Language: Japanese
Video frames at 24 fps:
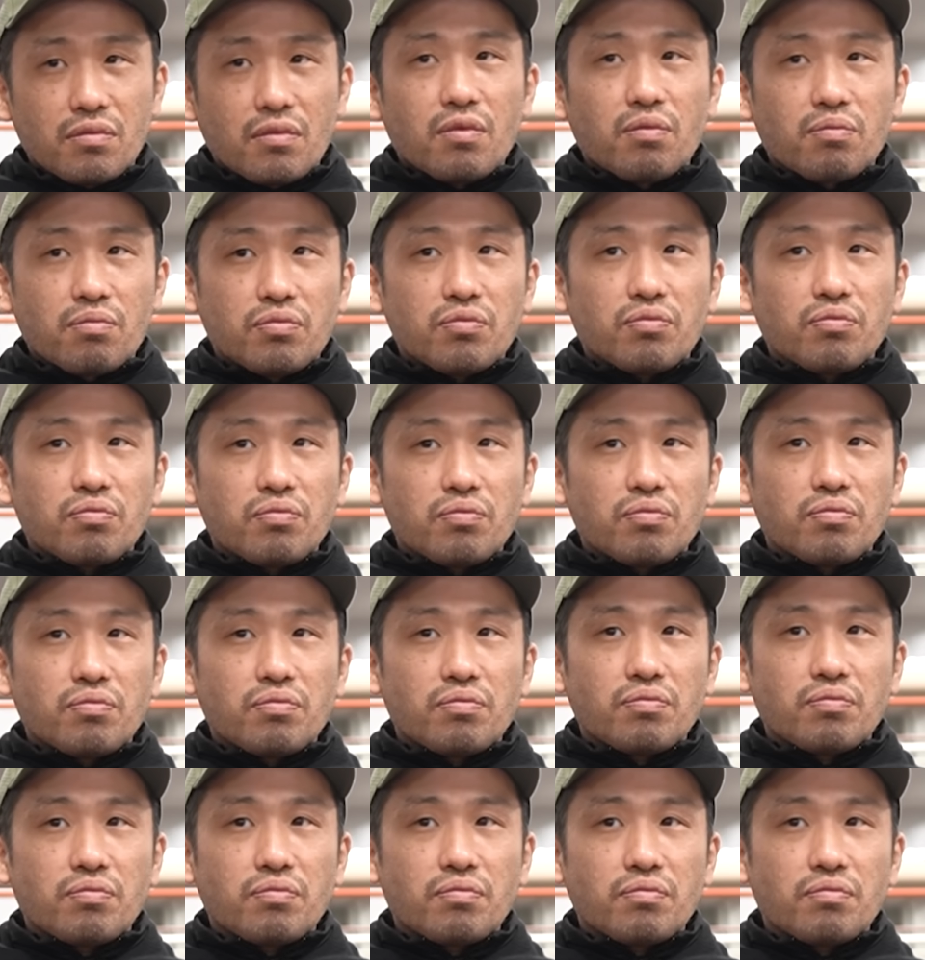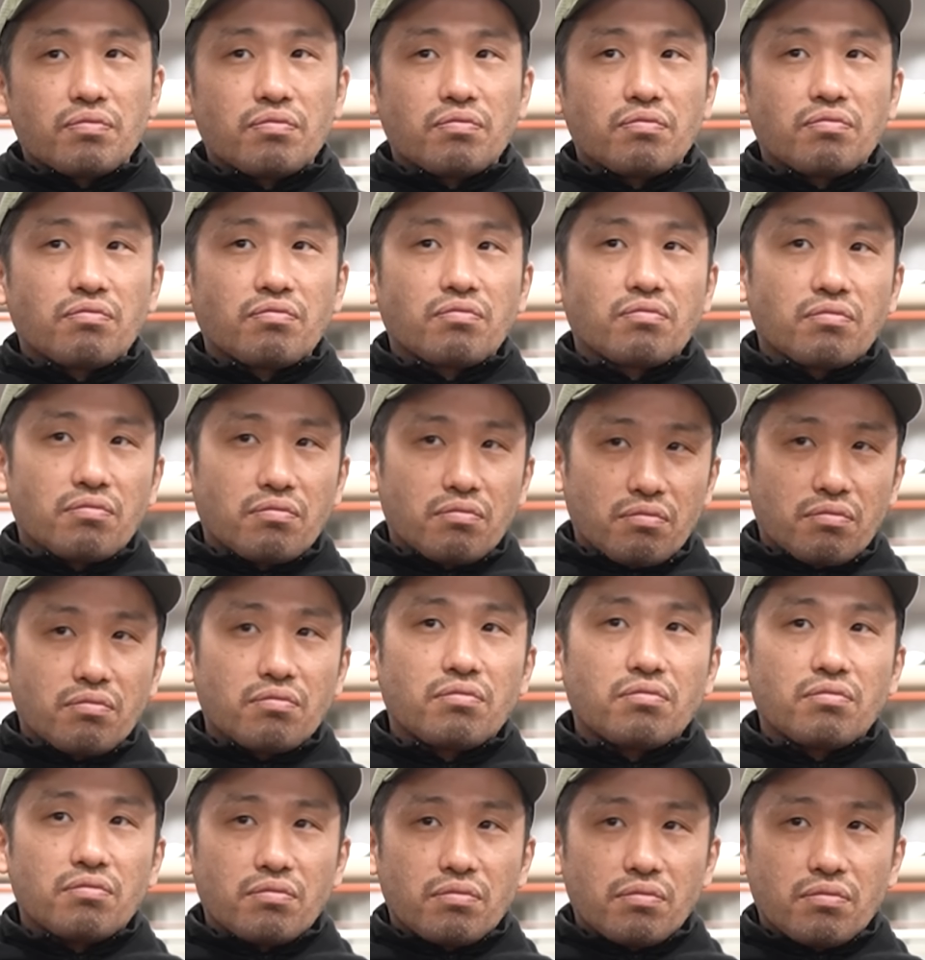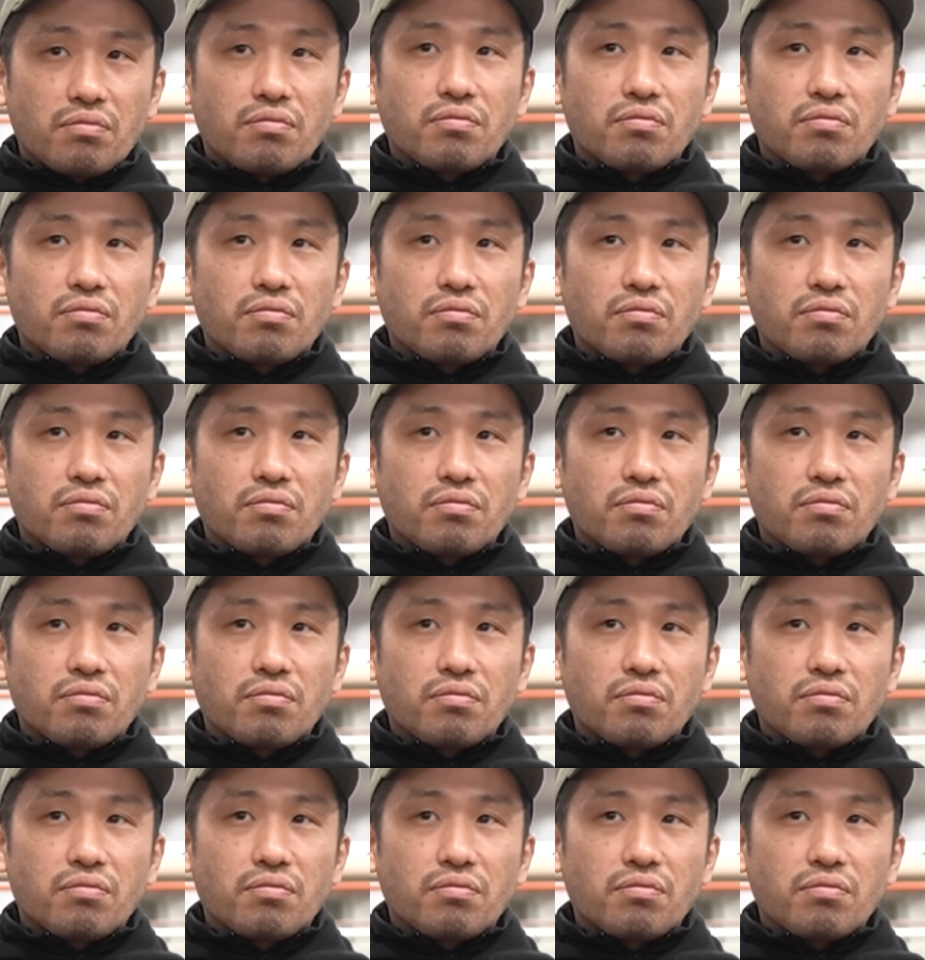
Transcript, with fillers: うん、しかも頑丈だしさ、うん、